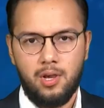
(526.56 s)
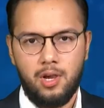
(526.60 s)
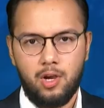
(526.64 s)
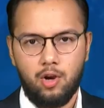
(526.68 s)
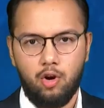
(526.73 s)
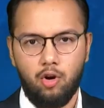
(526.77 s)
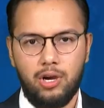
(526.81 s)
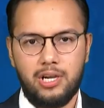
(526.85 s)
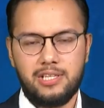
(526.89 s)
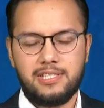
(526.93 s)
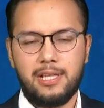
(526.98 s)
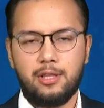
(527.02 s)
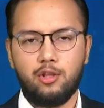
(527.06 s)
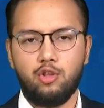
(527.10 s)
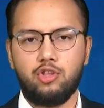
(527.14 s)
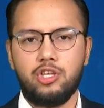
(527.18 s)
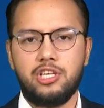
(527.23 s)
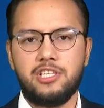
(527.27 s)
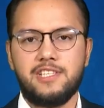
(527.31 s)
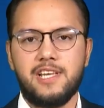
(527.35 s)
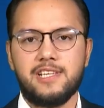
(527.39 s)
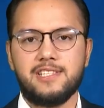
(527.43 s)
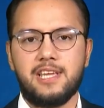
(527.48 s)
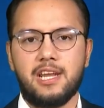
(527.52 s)
Con esta
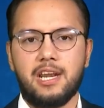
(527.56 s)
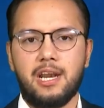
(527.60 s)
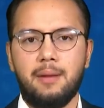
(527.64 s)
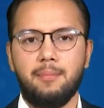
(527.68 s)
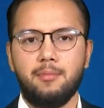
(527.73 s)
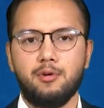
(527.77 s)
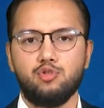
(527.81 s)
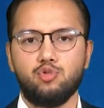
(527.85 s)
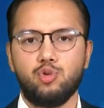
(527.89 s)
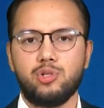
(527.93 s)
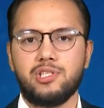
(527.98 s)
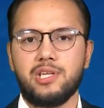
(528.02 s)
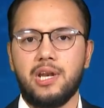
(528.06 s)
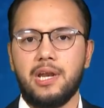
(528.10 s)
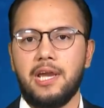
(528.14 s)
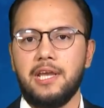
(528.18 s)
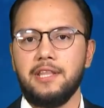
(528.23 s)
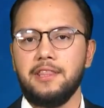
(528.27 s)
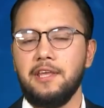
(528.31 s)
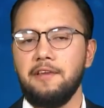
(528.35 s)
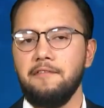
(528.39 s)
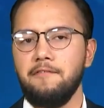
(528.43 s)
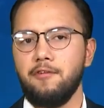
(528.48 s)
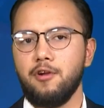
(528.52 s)
noticia cerramos nuestra
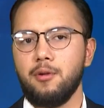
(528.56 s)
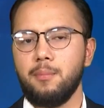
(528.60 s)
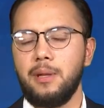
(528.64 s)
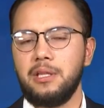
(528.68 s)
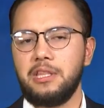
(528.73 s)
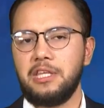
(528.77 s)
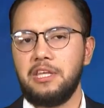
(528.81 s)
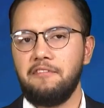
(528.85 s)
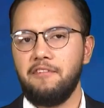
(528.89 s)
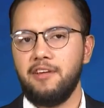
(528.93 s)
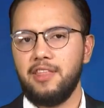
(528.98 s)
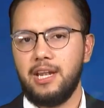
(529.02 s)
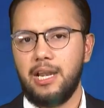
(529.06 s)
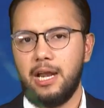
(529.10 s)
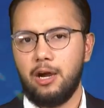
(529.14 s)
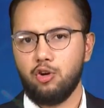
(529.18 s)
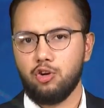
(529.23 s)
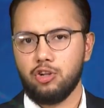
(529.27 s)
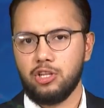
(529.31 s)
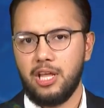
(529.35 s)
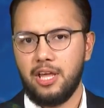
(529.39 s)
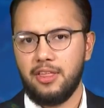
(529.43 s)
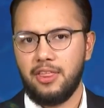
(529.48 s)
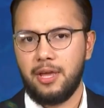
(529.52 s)
agenda informativa de la
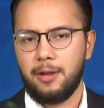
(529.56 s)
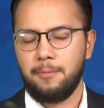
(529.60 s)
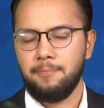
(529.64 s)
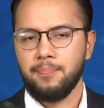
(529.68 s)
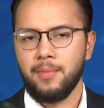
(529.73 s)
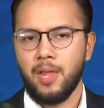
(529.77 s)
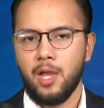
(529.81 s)
jornada.